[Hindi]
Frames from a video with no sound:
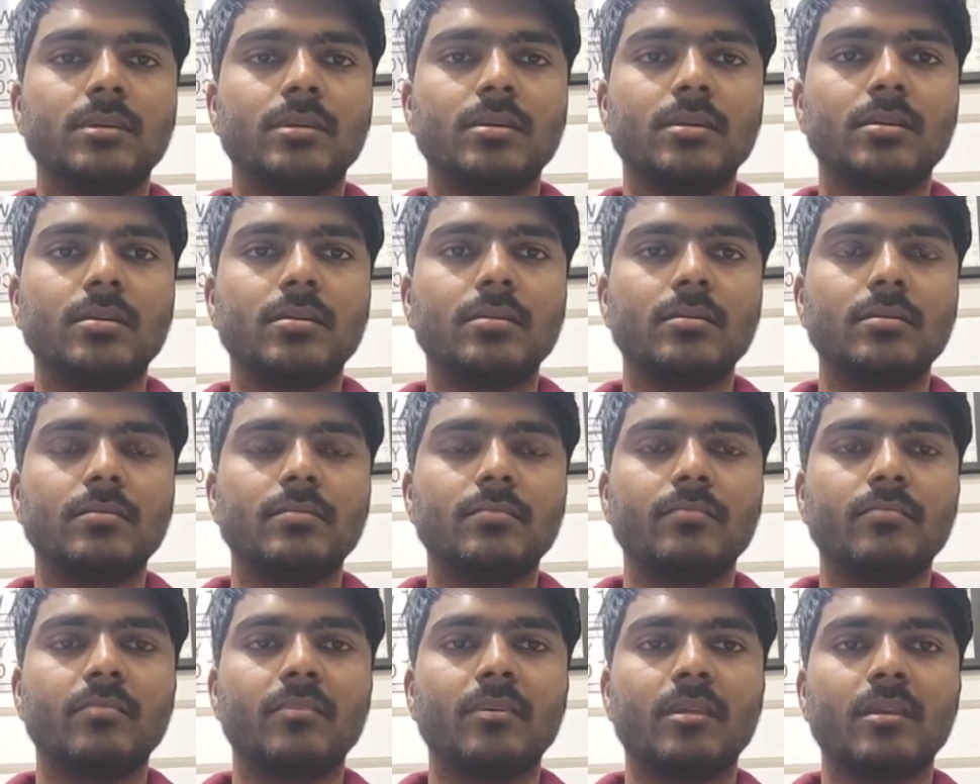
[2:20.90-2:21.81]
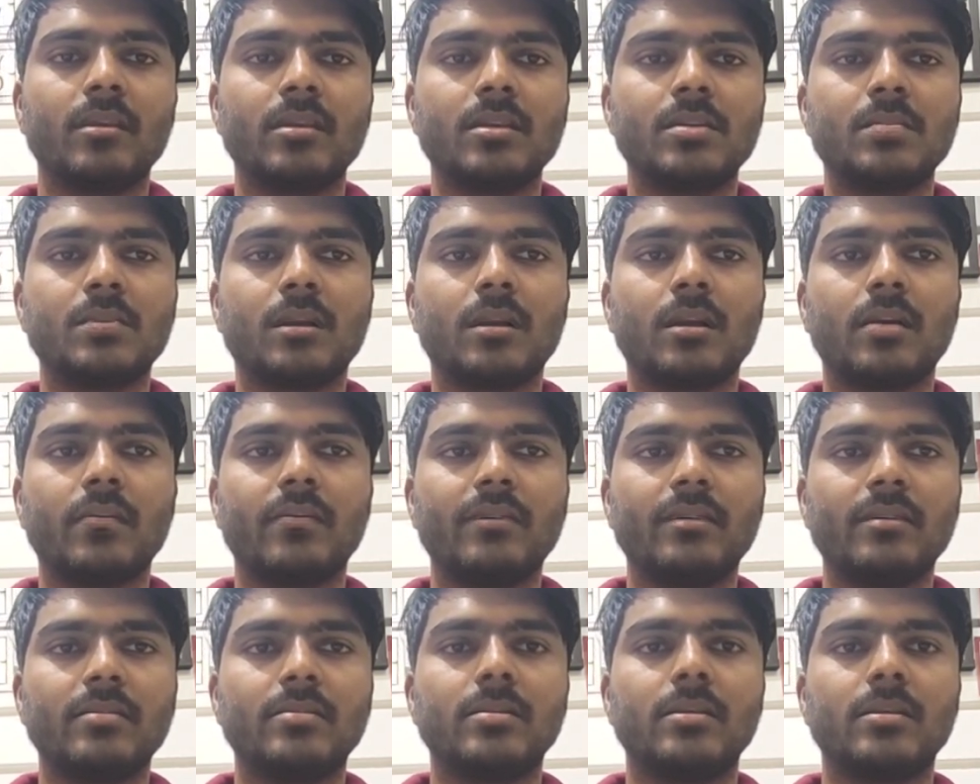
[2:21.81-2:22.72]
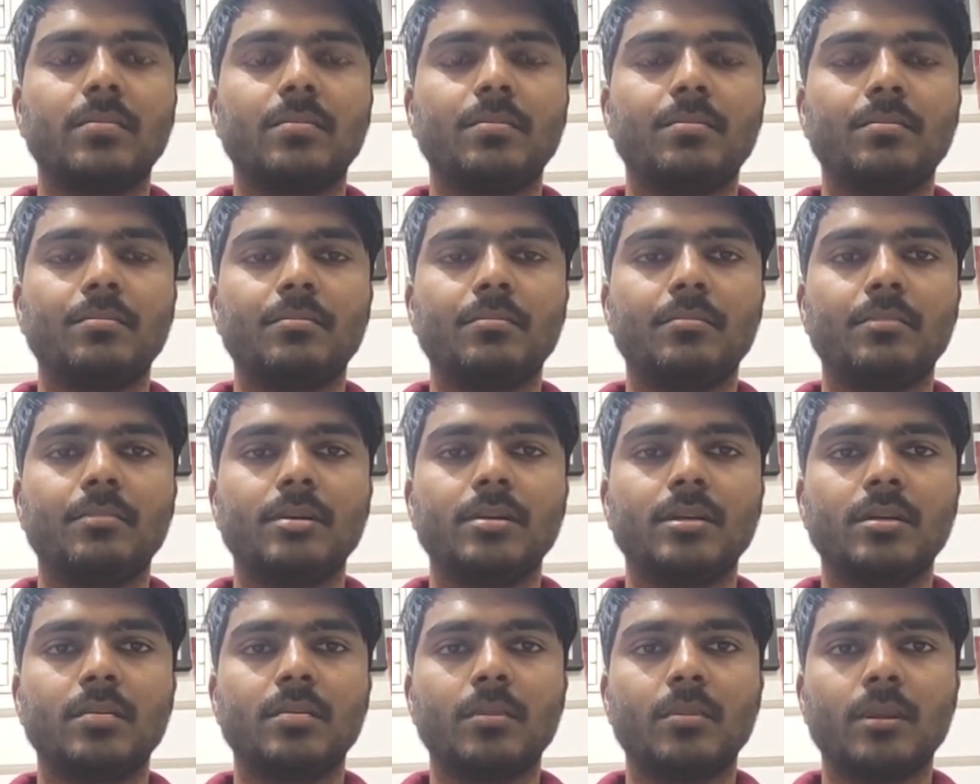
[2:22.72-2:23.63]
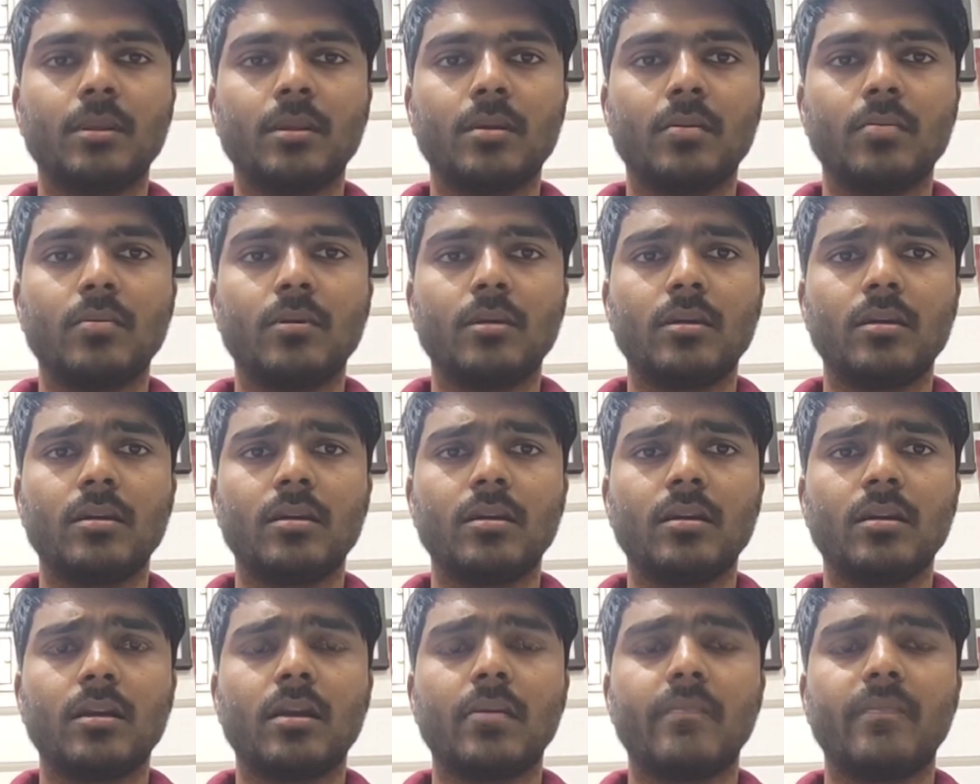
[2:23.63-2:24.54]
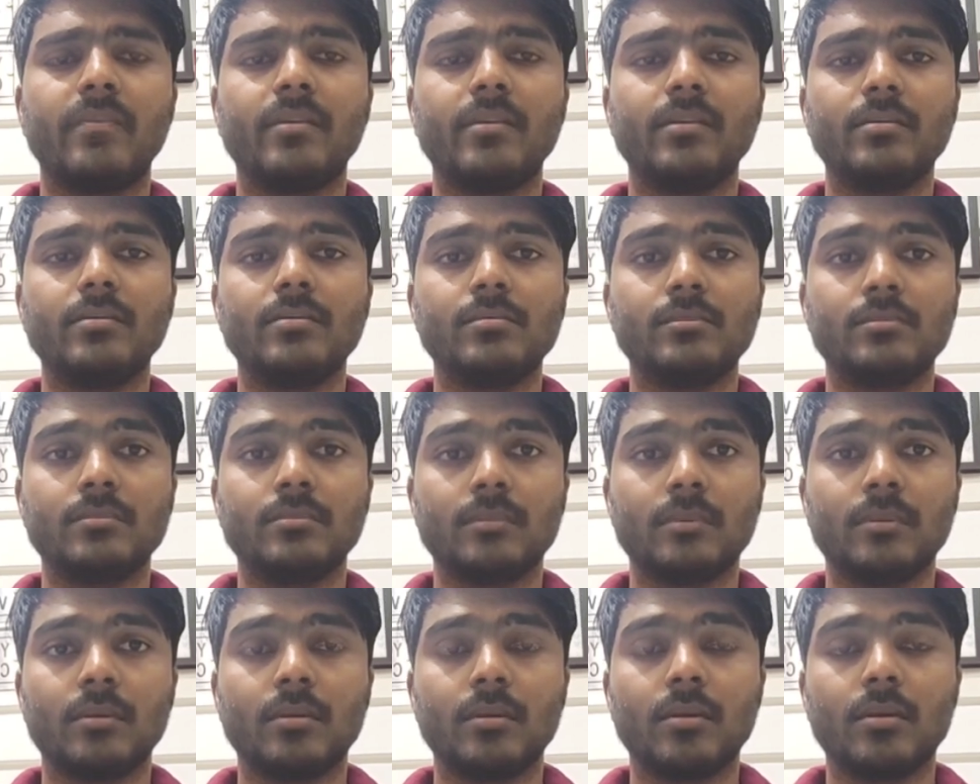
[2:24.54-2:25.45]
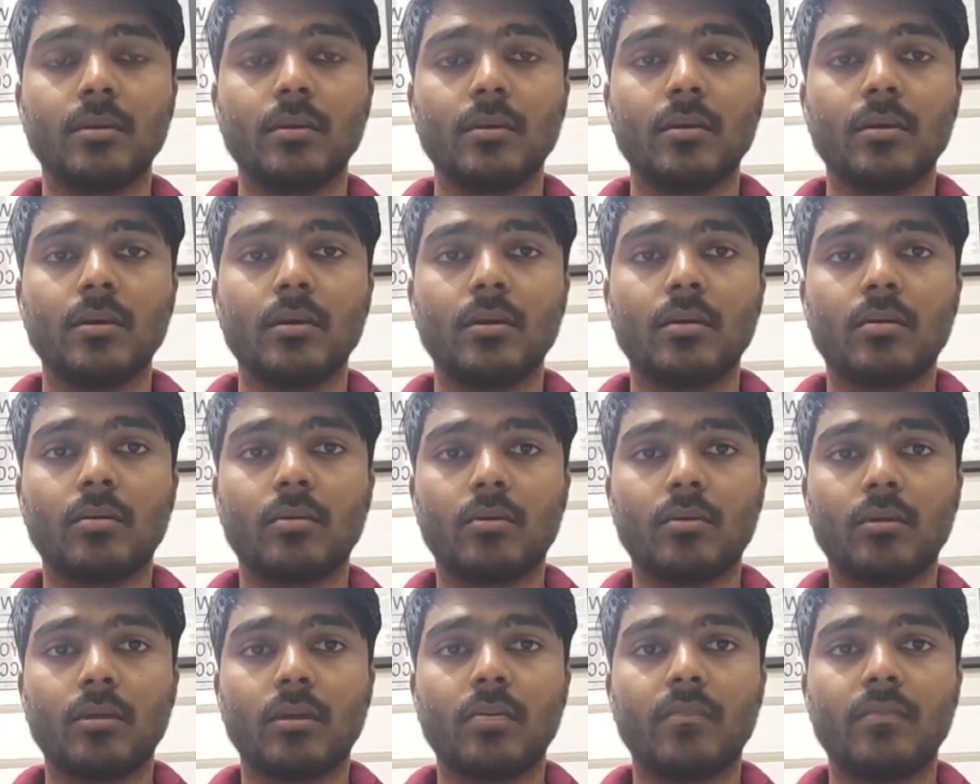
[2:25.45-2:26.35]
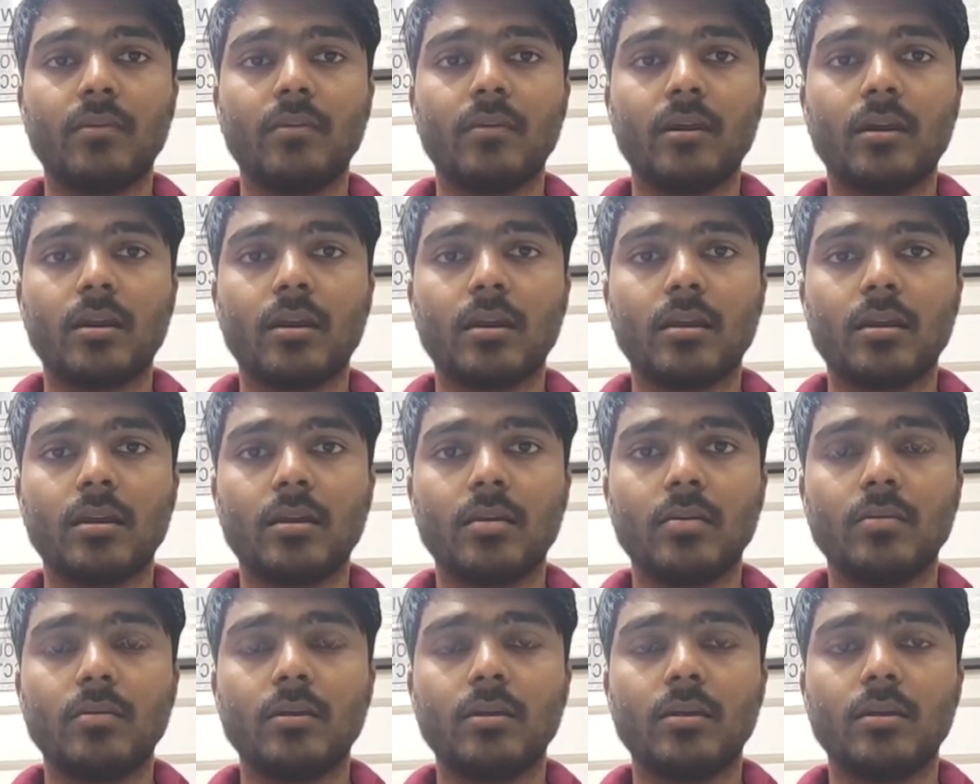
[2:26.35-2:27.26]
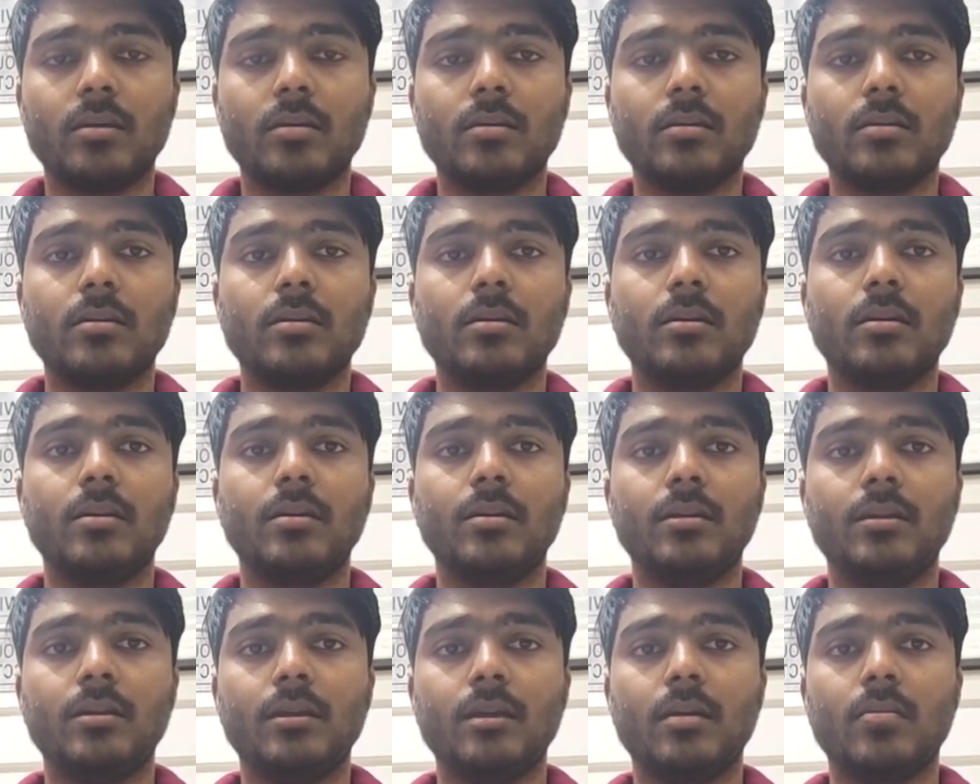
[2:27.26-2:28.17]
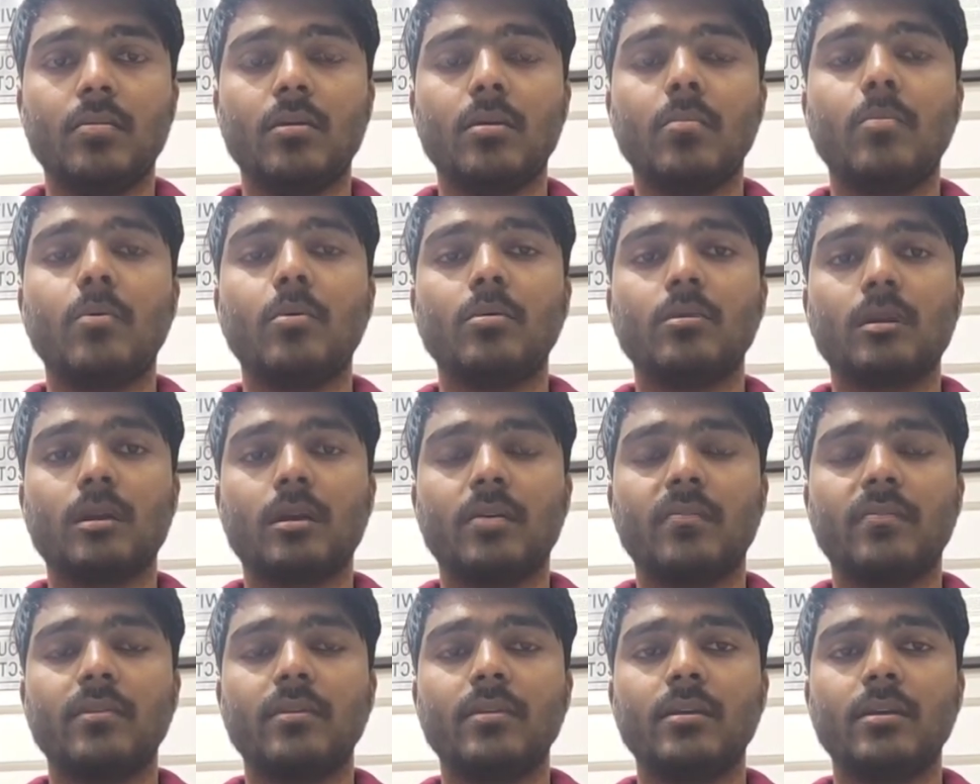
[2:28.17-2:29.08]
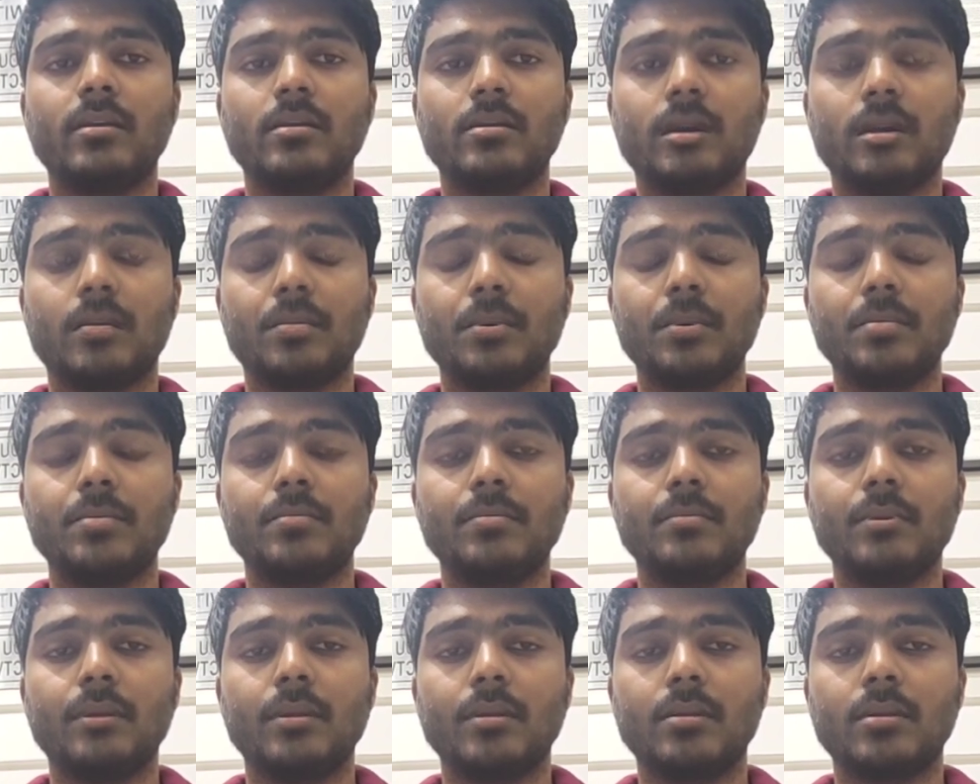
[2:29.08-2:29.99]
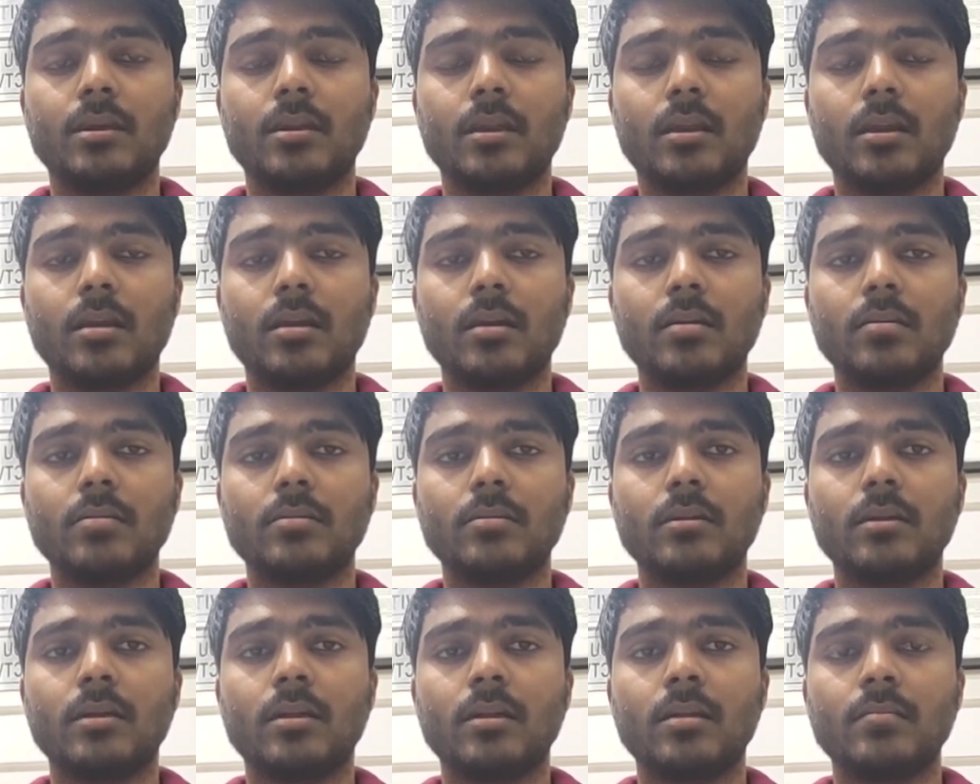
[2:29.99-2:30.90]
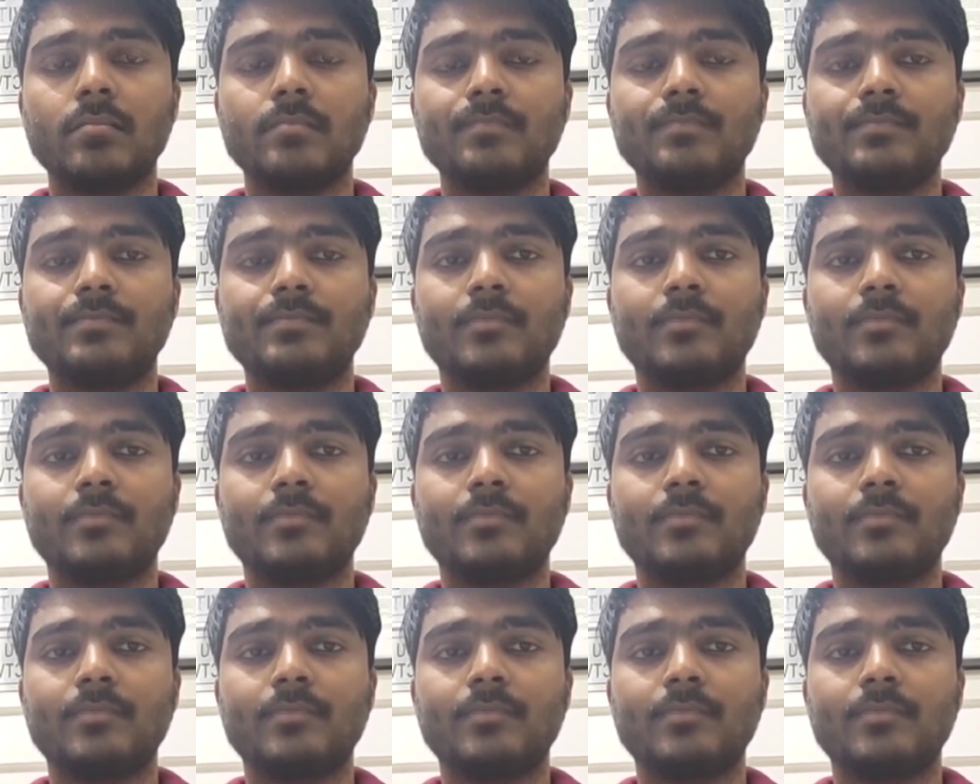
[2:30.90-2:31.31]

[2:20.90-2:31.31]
टीजर इसमें काफ़ी अच्छे बजट में बना हुआ है काफ़ी कोरियोग्राफी वगैरह किए हुए हैं एडिट किया हुआ है बहुत काफ़ी अच्छा पी अच्छा लगा गाना